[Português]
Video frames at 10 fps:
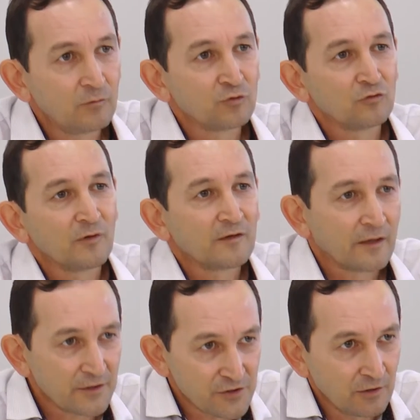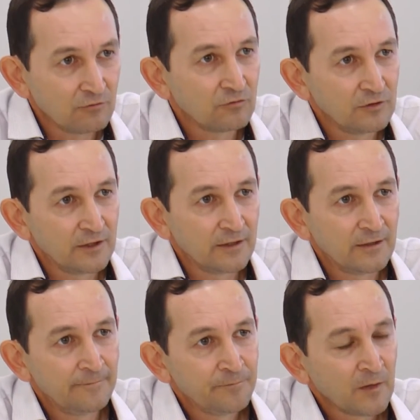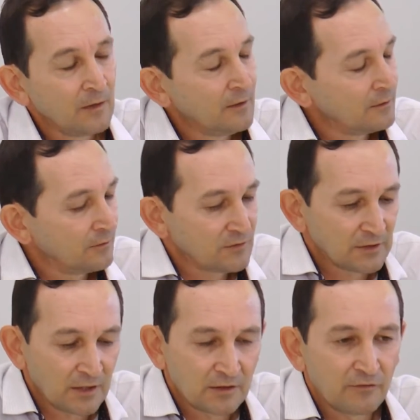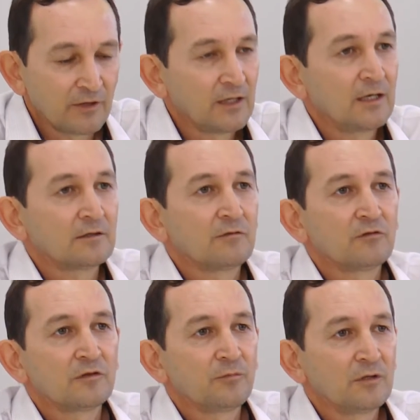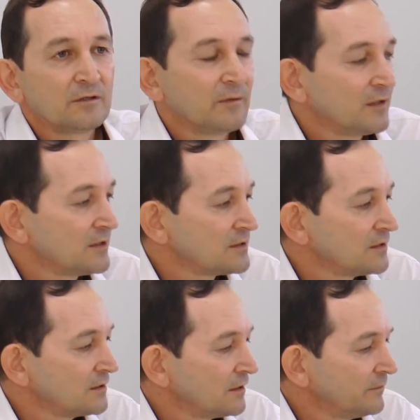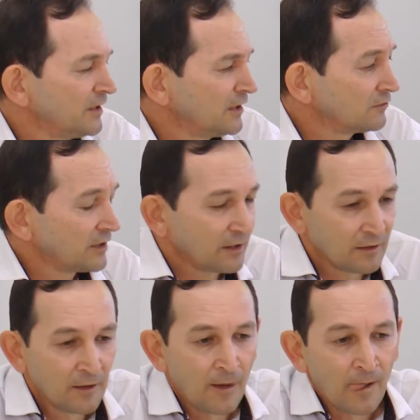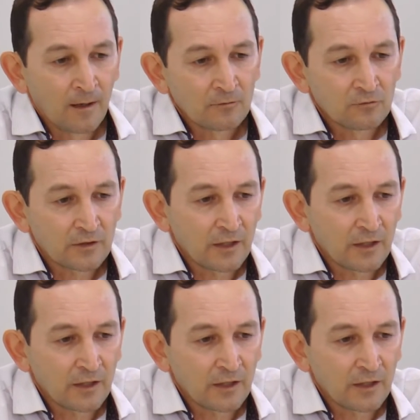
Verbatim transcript: De acordo com o secretário, a homologação deve ocorrer nos próximos 30 dias pela ANAC.